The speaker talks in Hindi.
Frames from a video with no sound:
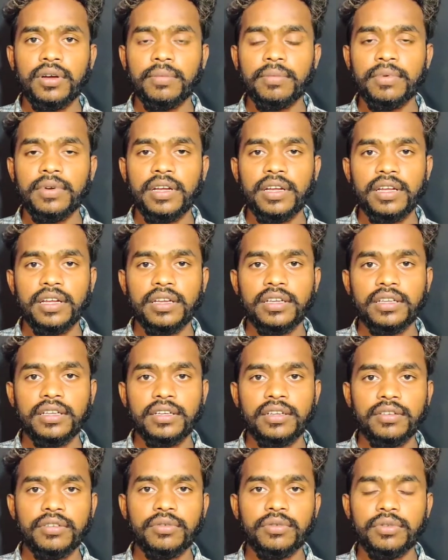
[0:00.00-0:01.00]
अपना एक
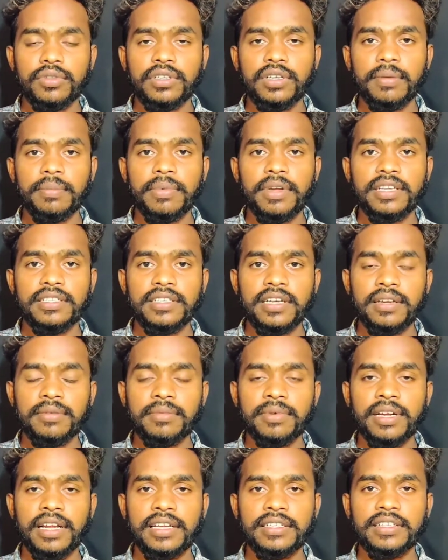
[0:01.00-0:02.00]
खुद का पहचान
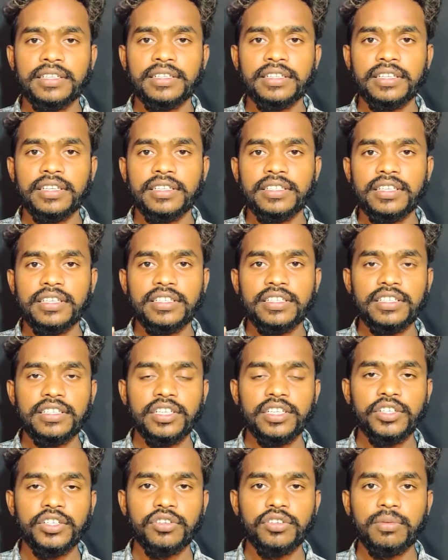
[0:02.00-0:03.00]
बना सकते हैं जैसे
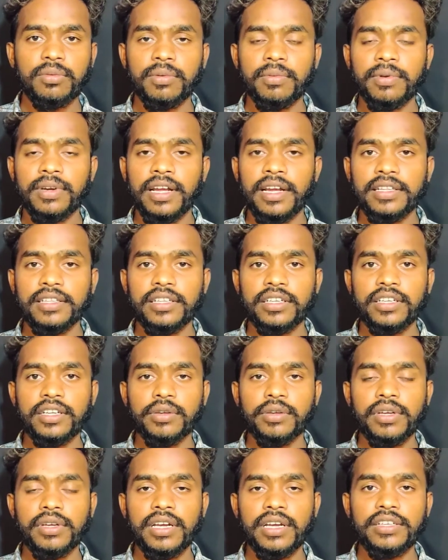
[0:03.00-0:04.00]
टिकटॉक पर बनाए थे
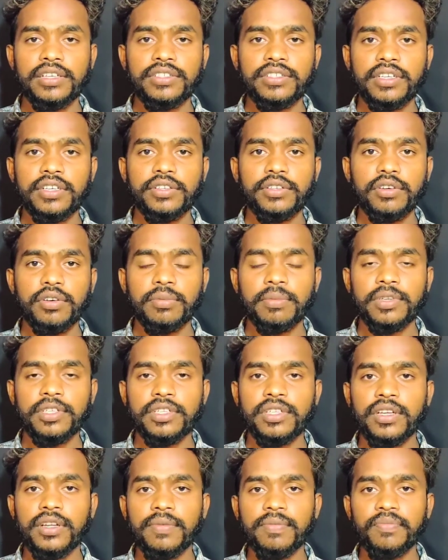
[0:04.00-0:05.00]
क्योंकि गाइस टिकटॉक में
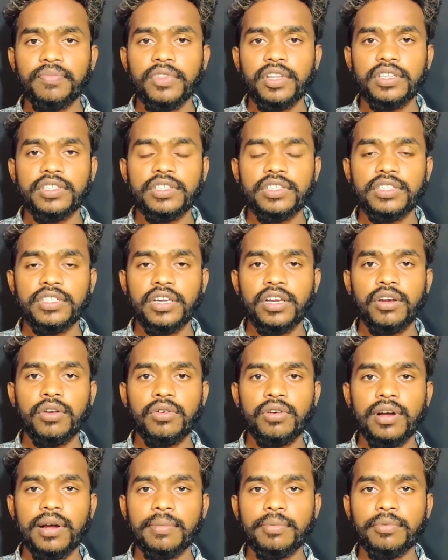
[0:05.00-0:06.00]
जितने
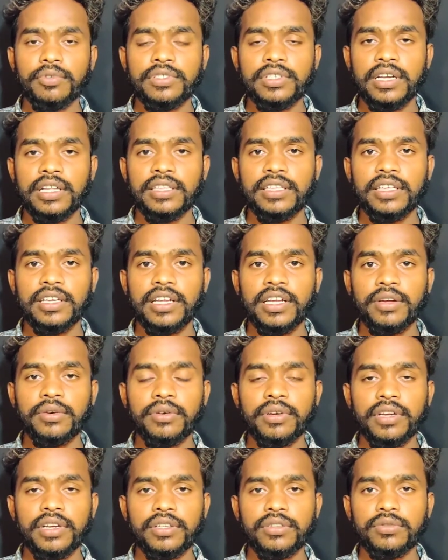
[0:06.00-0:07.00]
लोग आपको जानते रहे
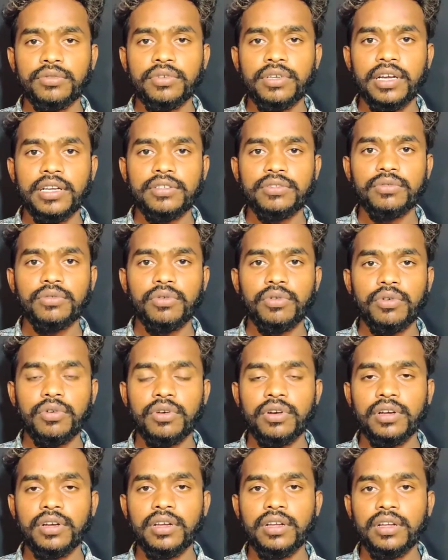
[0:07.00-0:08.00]
होंगे तो गाइस उन
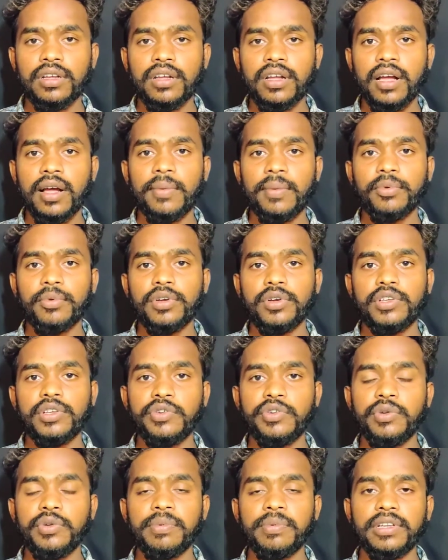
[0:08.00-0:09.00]
लोग आपको
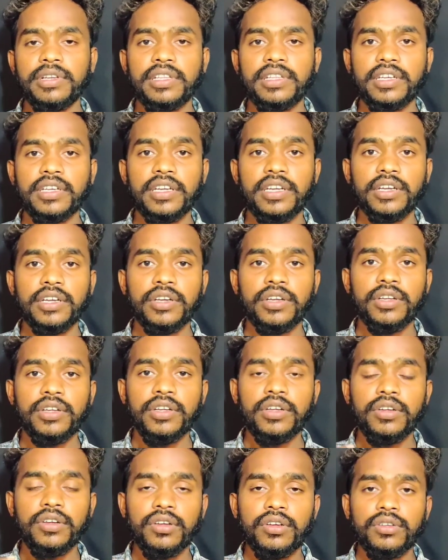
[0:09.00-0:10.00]
यूट्यूब पर देखेंगे
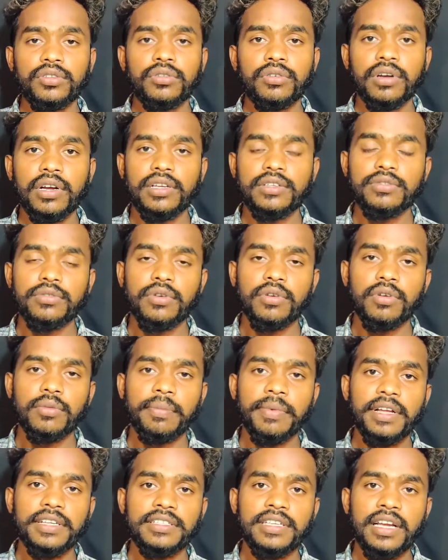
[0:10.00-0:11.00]
तो गाइस वो लोग
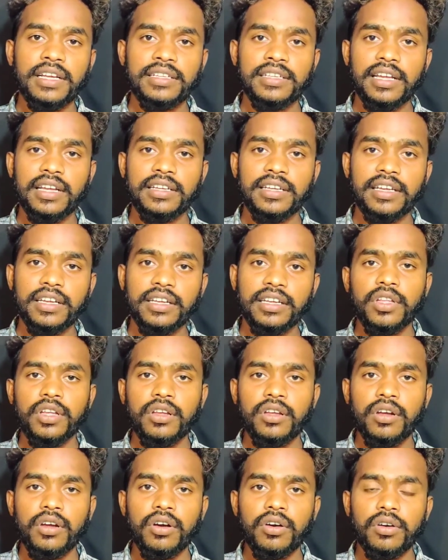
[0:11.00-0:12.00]
पहचान जाएंगे कि
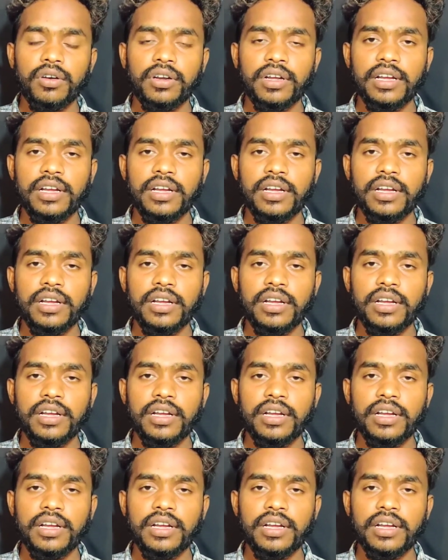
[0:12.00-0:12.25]
और